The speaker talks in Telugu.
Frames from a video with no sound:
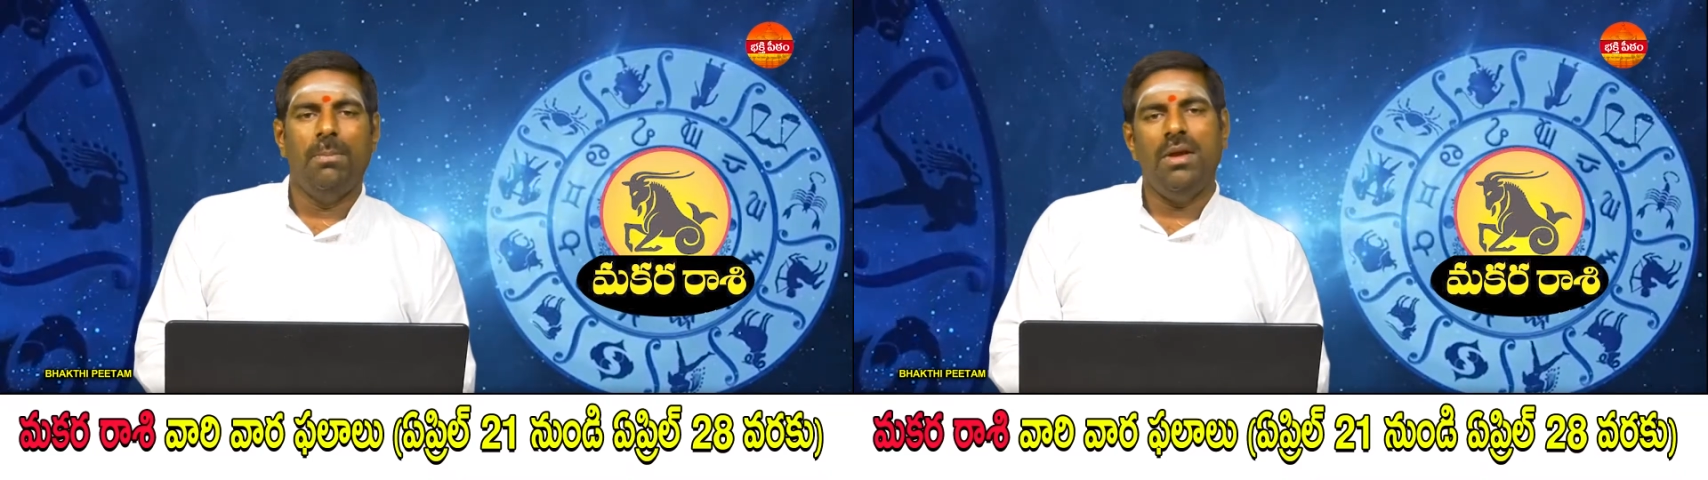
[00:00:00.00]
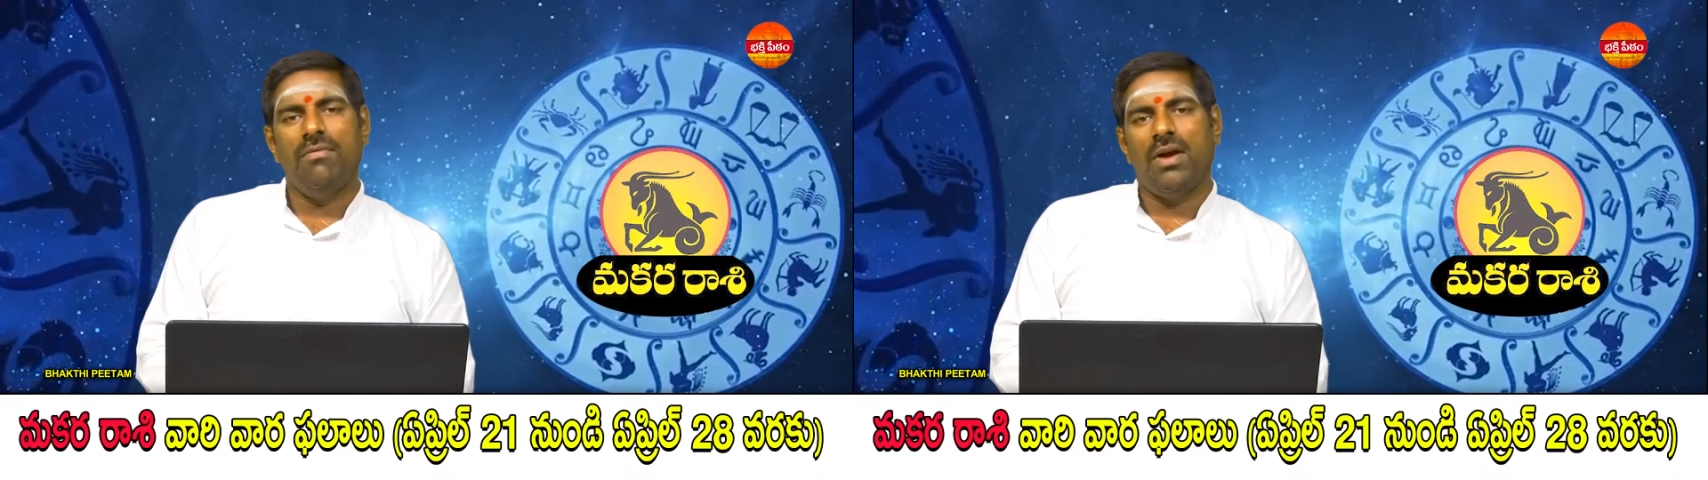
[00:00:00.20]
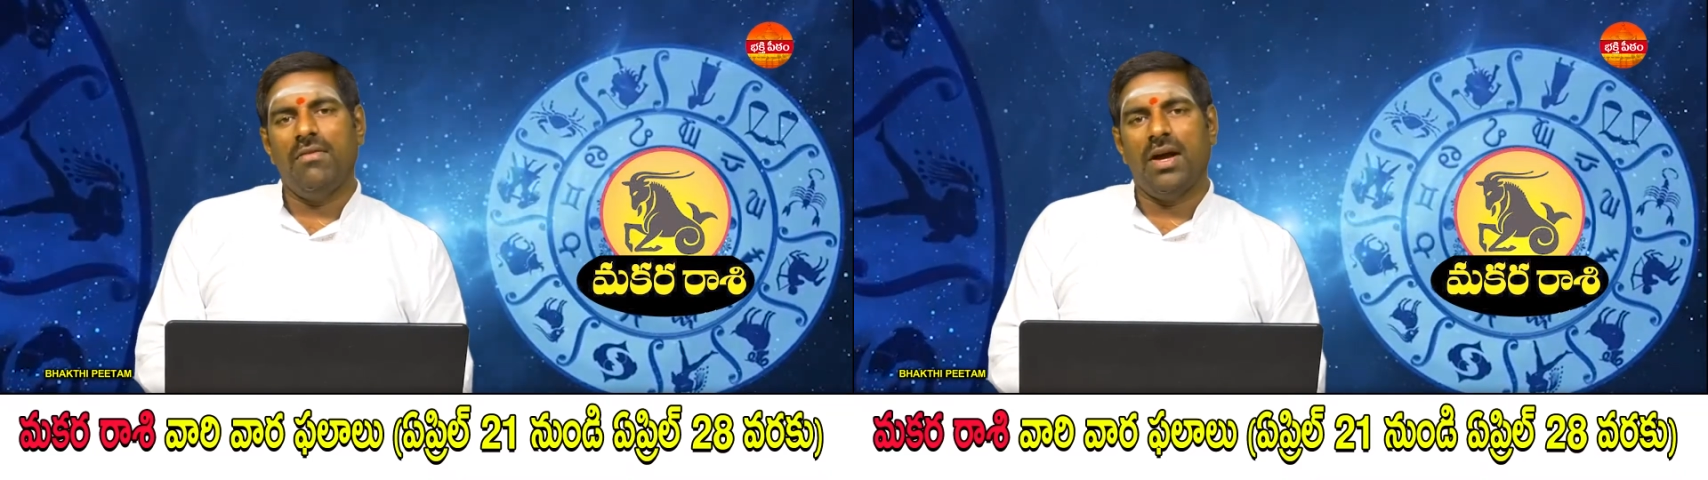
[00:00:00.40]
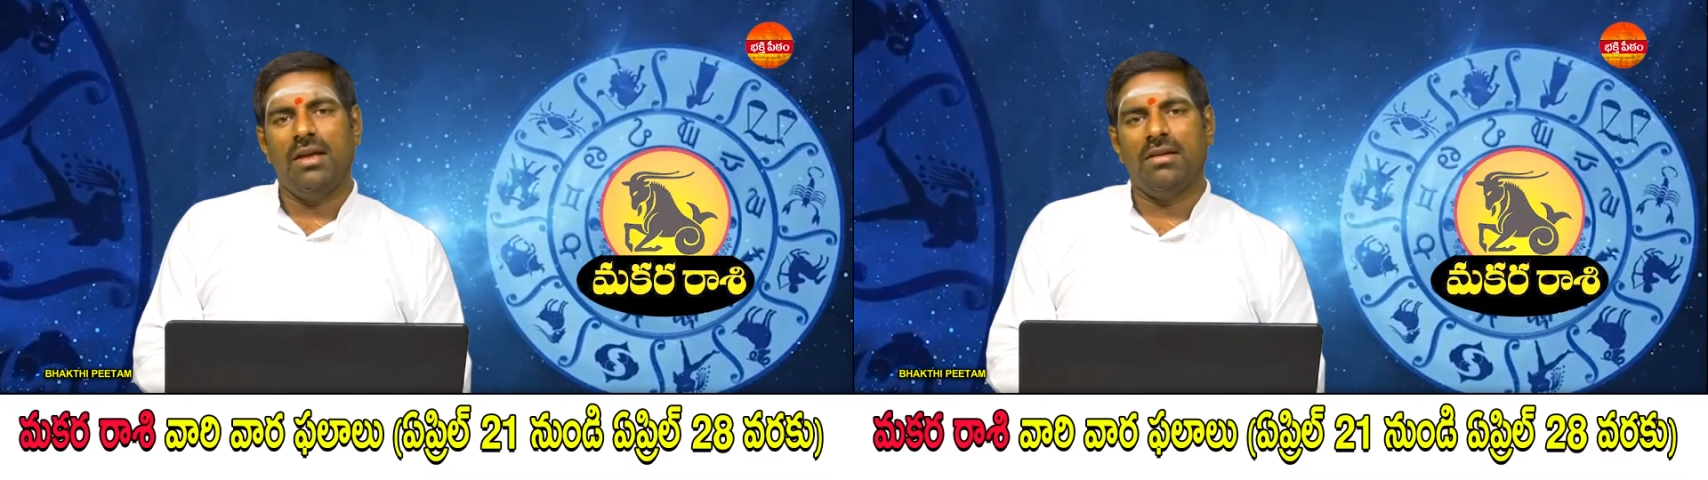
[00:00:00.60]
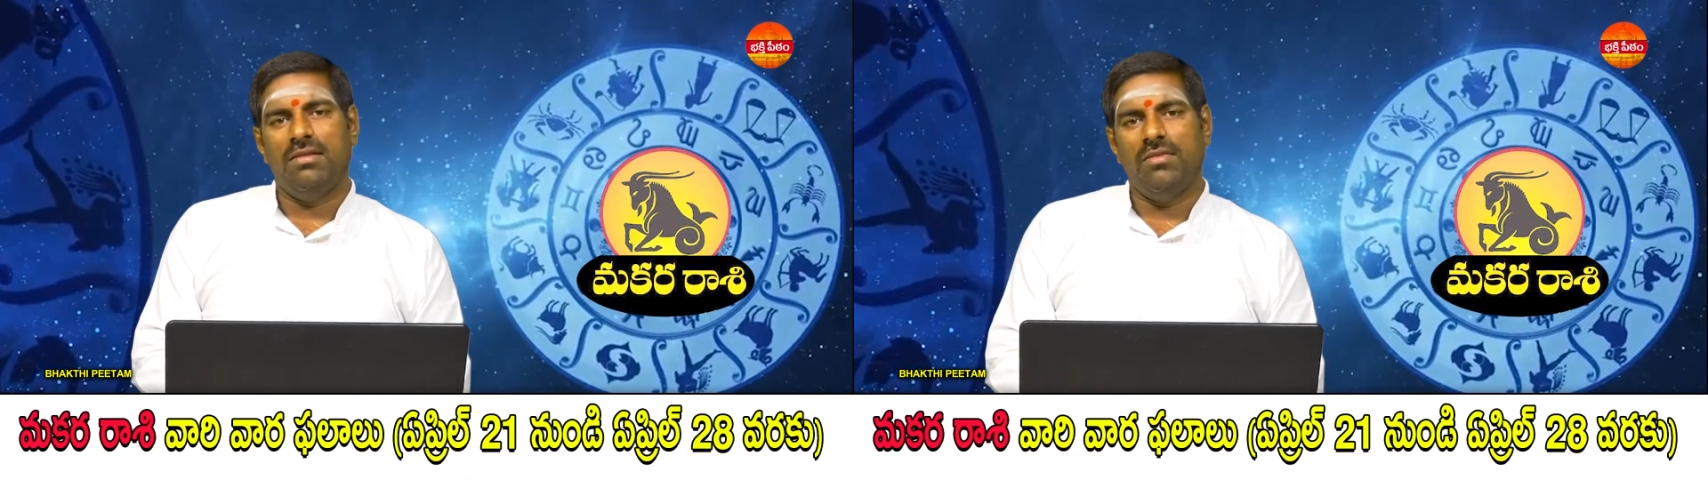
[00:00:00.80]
మీ
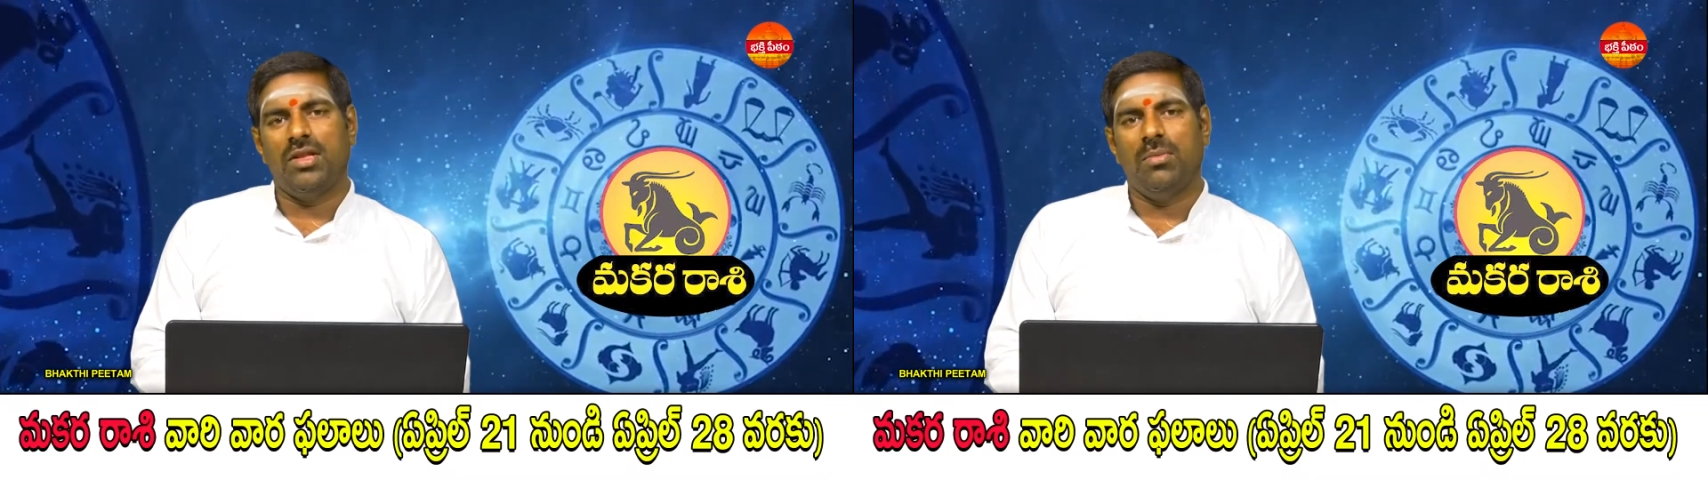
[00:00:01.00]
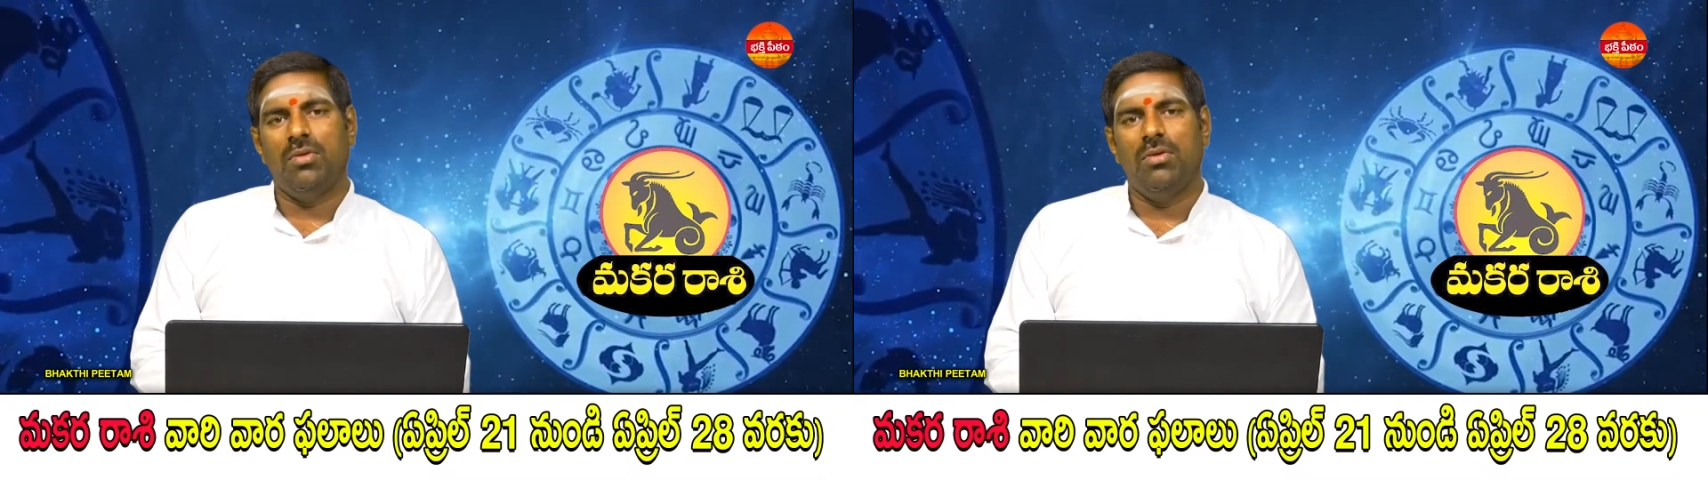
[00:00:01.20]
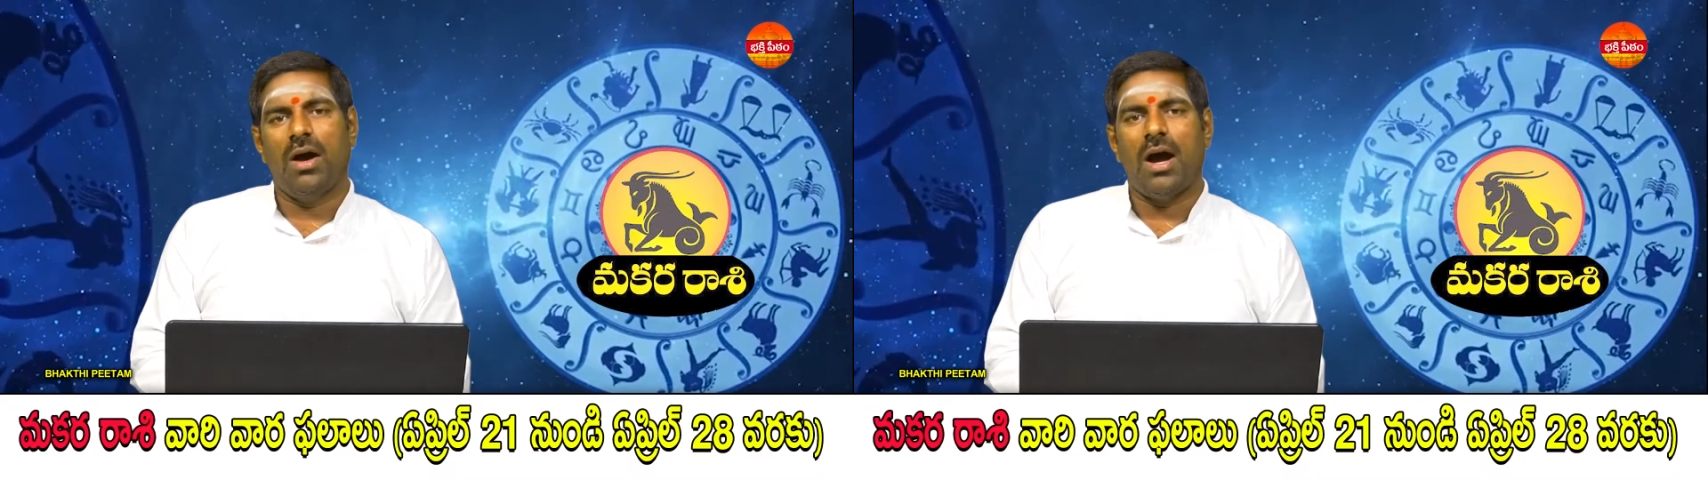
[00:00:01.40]
వైవాహిక జీవితంలో